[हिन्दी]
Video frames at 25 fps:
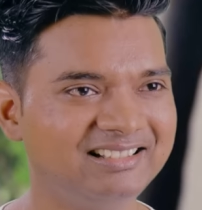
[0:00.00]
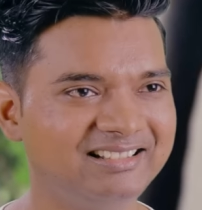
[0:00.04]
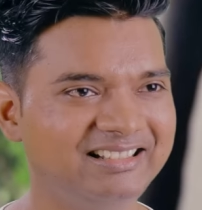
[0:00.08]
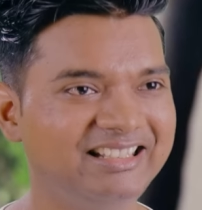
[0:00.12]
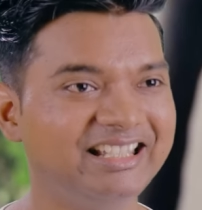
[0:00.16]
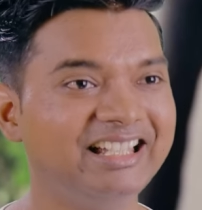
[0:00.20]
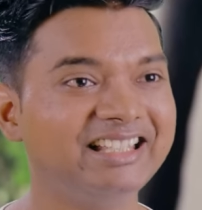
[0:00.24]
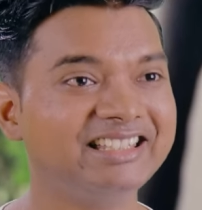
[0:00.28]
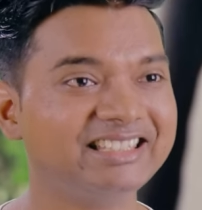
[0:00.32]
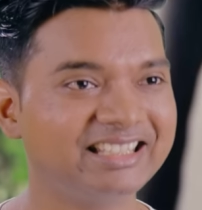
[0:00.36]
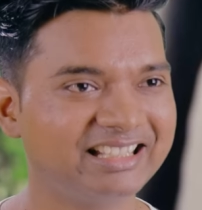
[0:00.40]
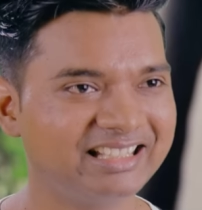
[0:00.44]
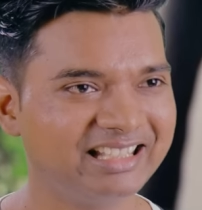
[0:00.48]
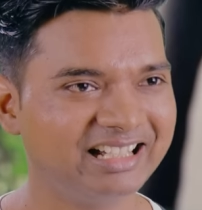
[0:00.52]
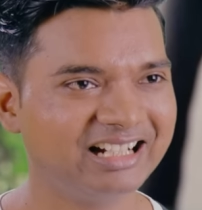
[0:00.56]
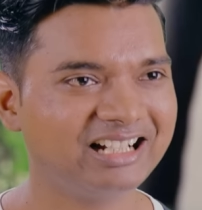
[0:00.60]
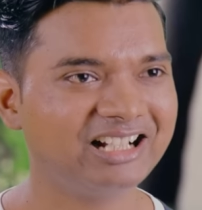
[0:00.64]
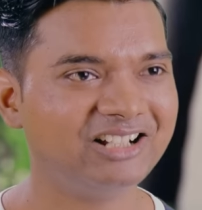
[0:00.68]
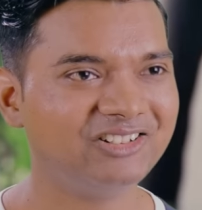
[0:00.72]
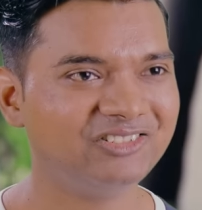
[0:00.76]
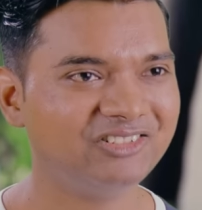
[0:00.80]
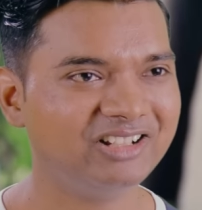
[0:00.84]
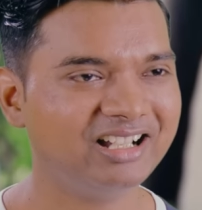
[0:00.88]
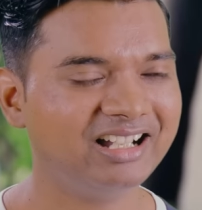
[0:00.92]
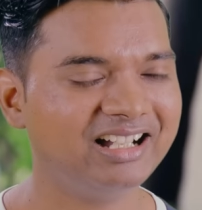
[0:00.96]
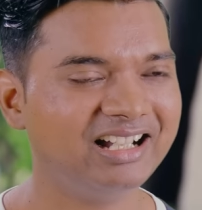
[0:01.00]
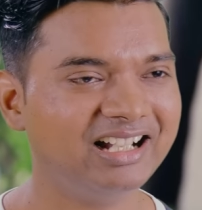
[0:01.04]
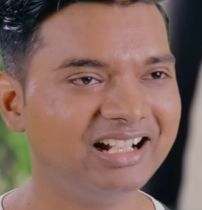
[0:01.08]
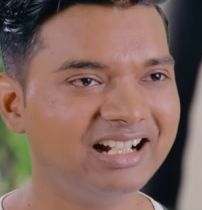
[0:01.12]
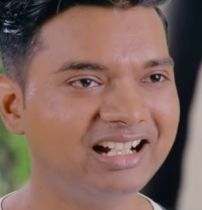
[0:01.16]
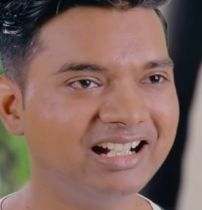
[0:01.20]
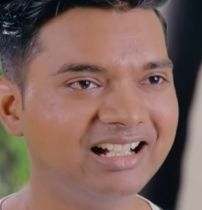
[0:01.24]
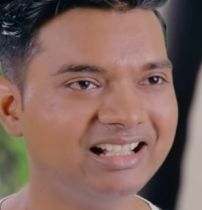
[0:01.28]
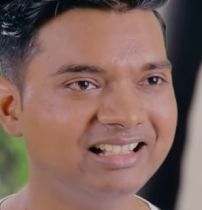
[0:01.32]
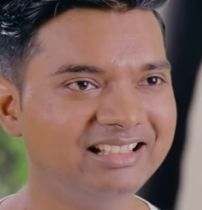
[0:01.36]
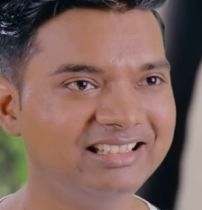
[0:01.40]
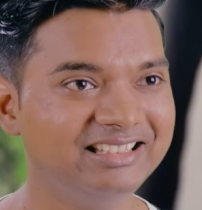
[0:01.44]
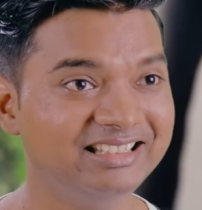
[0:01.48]
कैसे क्या खाऊंगा
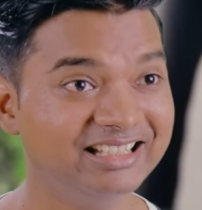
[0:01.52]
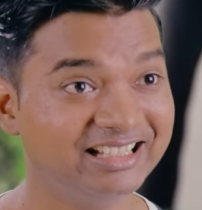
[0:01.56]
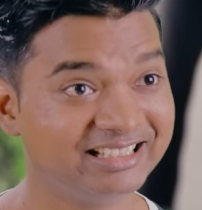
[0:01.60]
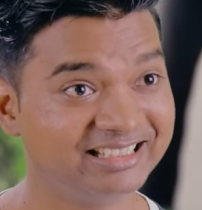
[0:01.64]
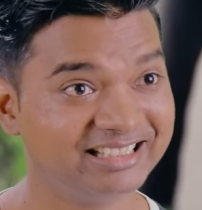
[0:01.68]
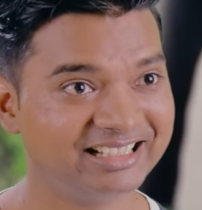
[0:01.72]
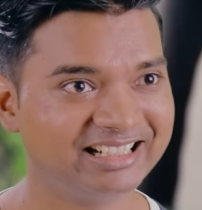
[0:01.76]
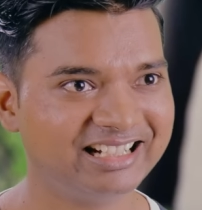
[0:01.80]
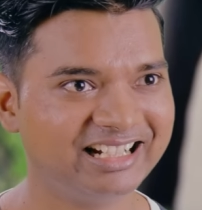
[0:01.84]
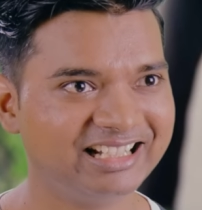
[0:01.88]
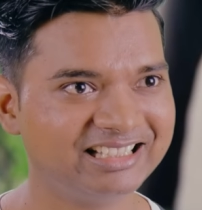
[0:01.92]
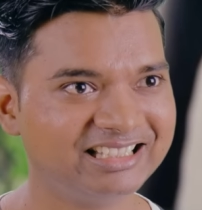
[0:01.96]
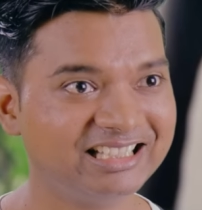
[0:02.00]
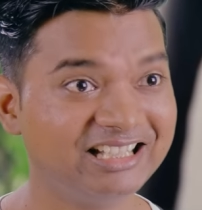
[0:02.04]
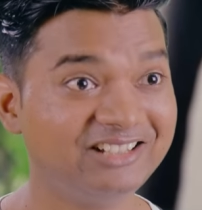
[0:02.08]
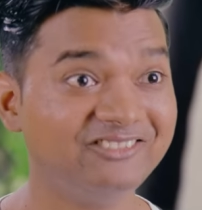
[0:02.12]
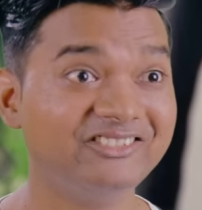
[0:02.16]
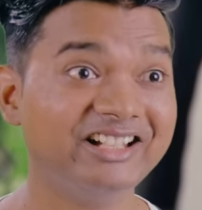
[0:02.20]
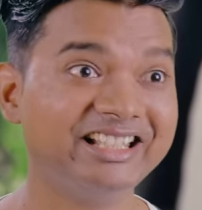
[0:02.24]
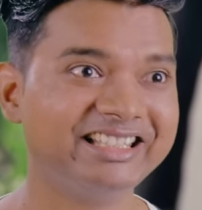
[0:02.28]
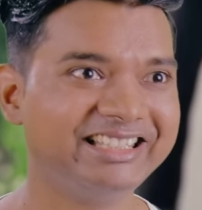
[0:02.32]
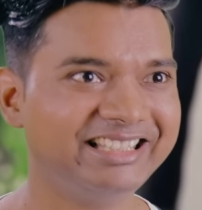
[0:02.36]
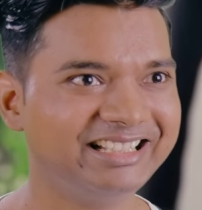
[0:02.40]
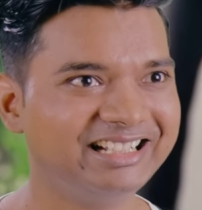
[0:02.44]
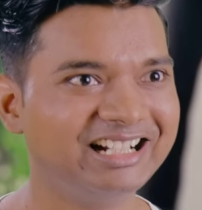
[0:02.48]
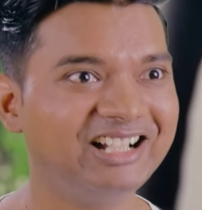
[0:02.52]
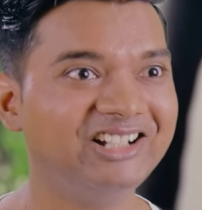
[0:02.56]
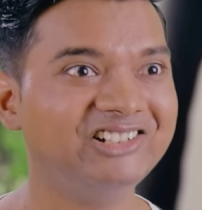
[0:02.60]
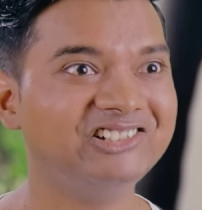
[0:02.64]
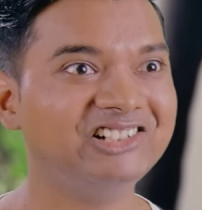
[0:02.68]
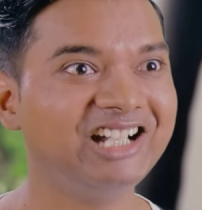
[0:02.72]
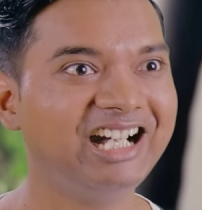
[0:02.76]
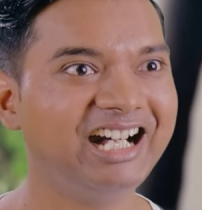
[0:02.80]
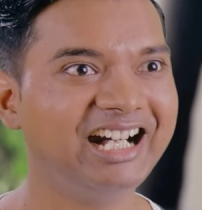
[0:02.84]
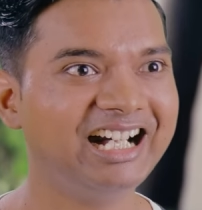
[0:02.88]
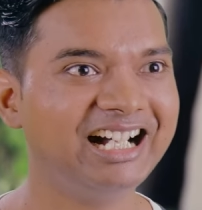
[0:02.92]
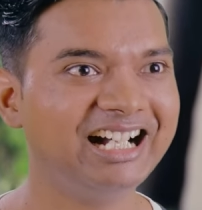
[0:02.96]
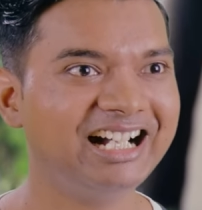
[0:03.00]
जैसे खाते हैं वैसे ही
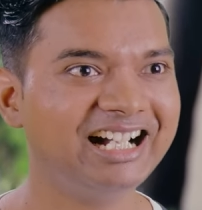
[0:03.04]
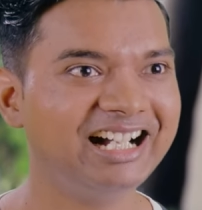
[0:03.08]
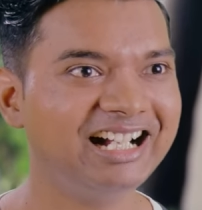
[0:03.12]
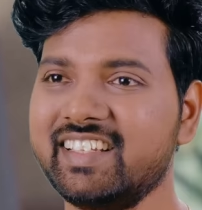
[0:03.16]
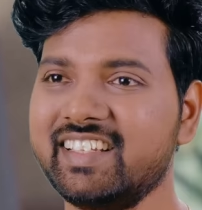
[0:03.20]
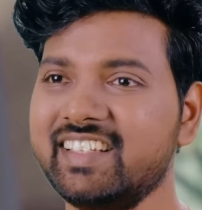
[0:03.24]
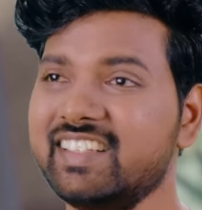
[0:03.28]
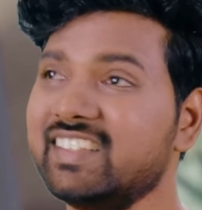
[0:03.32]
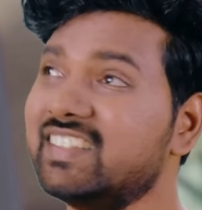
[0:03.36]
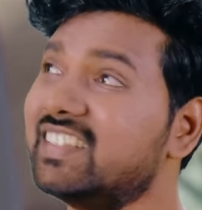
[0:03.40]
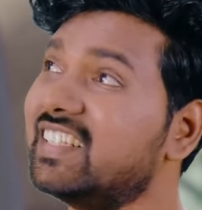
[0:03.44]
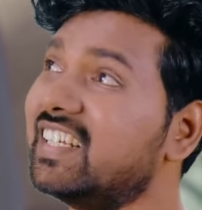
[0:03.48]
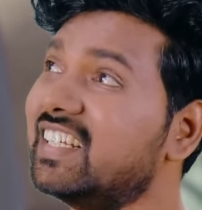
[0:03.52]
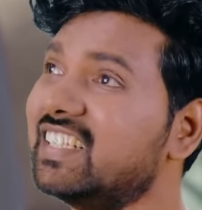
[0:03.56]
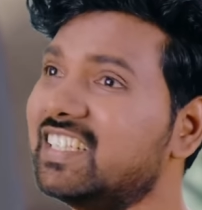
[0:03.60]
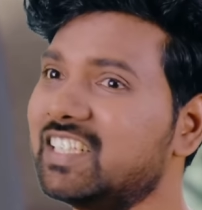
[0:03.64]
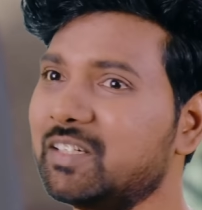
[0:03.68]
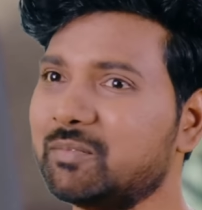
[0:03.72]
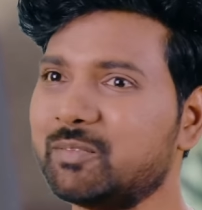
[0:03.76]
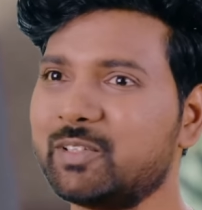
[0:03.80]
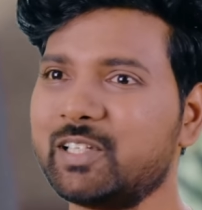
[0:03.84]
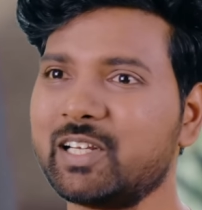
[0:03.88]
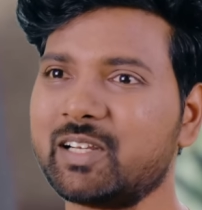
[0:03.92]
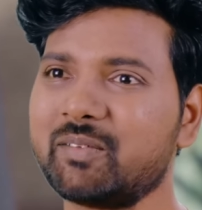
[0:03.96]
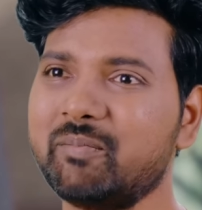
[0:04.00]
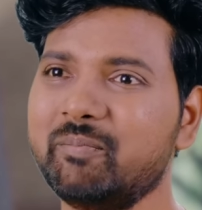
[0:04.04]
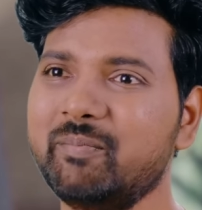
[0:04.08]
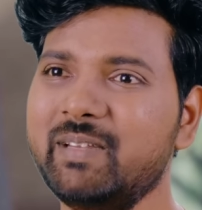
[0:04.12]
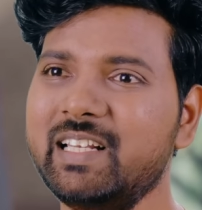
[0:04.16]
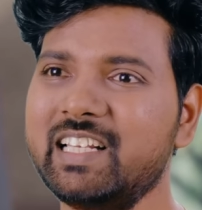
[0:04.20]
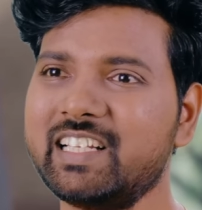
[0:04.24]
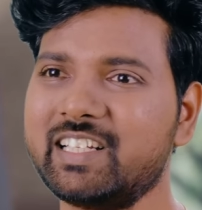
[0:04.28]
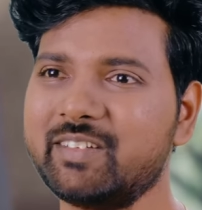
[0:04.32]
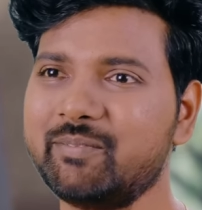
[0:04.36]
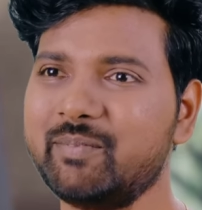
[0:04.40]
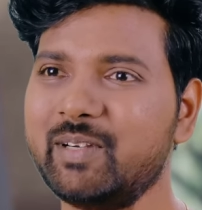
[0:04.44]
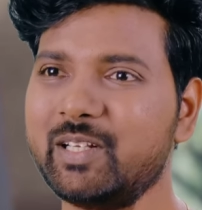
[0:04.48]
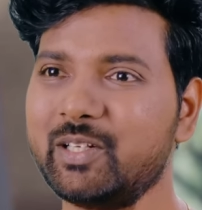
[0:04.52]
खाऊंगा से जब तक
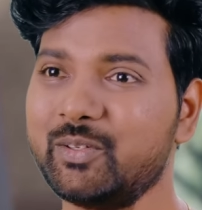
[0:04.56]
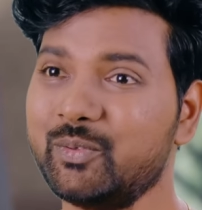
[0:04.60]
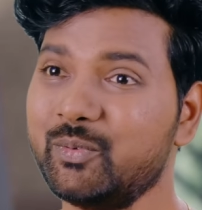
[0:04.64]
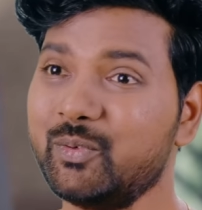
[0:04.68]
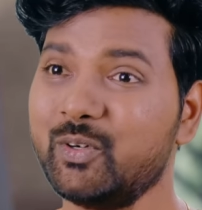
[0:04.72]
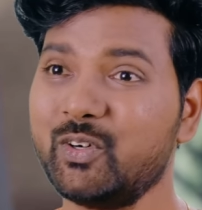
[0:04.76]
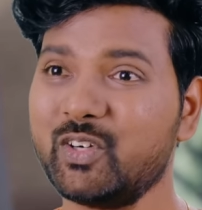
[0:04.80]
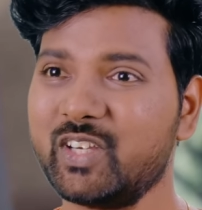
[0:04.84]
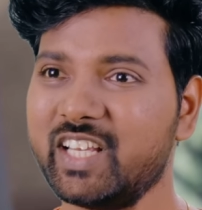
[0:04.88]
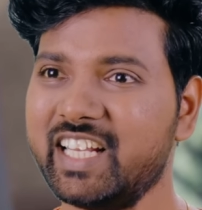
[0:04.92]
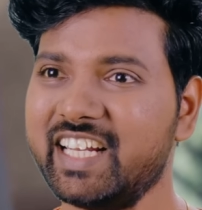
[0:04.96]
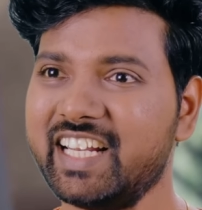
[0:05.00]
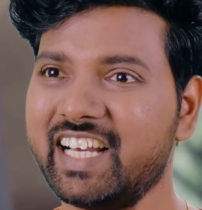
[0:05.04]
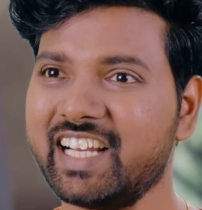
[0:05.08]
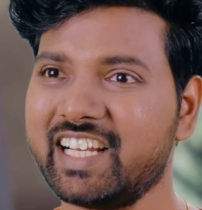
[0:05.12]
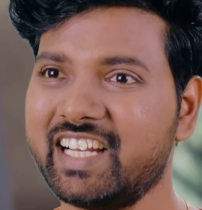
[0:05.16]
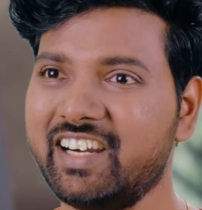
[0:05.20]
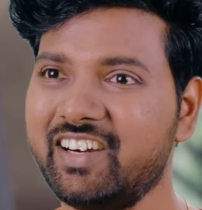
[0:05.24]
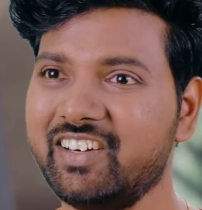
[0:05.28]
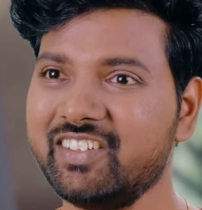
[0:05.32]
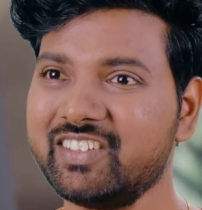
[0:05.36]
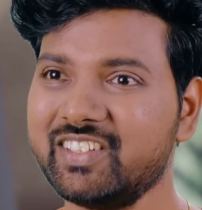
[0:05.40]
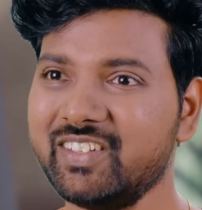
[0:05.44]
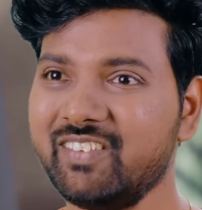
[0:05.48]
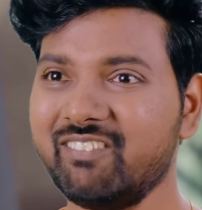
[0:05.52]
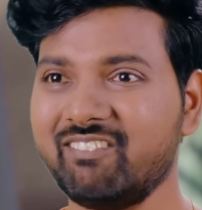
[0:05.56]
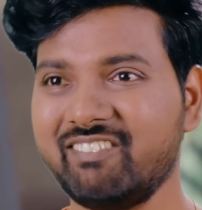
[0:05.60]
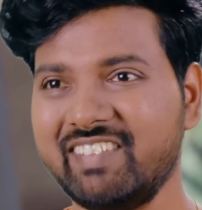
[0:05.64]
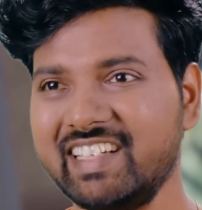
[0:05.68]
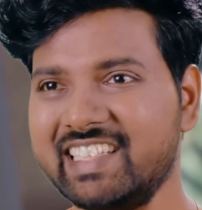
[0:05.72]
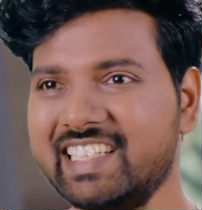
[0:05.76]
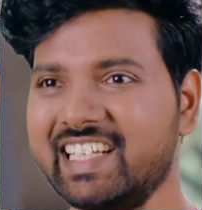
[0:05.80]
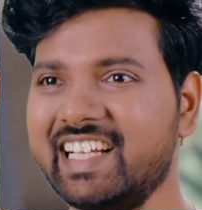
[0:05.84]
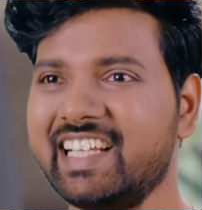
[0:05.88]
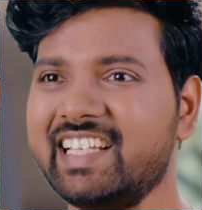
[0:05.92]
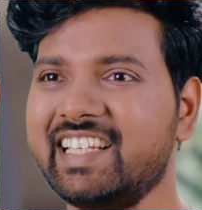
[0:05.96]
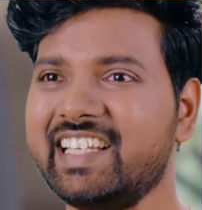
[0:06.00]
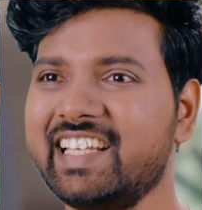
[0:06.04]
मिल्क में डुबो के ना खाओ तो
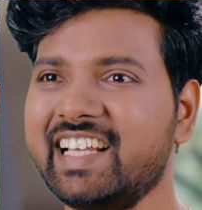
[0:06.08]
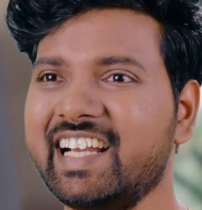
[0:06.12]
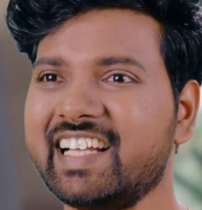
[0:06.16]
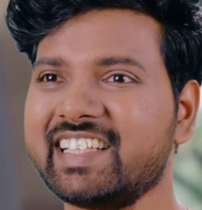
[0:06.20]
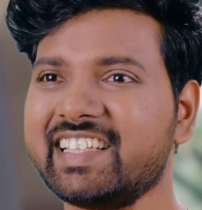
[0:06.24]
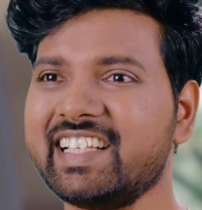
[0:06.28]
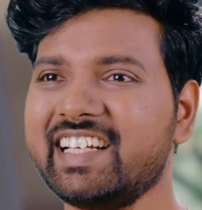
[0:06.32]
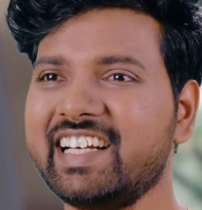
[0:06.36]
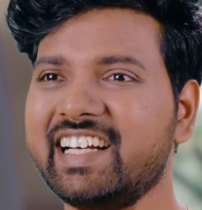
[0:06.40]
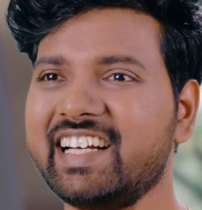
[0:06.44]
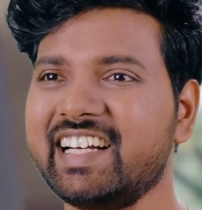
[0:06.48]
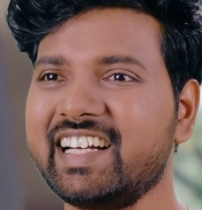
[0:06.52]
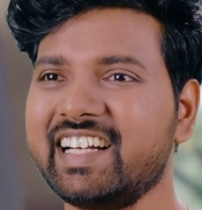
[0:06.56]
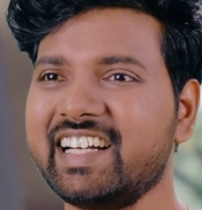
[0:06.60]
मज़ा ही नहीं आता